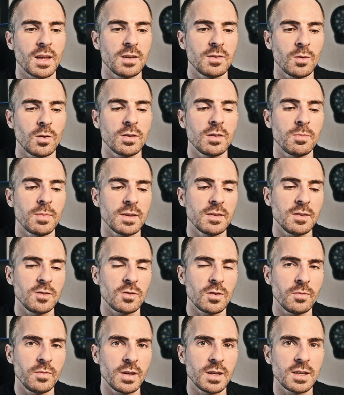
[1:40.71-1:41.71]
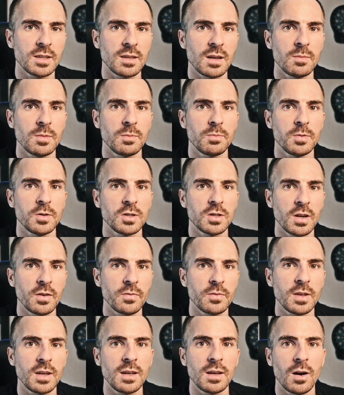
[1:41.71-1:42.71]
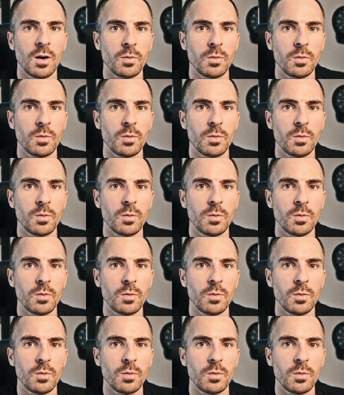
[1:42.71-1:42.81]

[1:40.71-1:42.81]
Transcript: sollte man sich schon wirklich damit beschäftigen,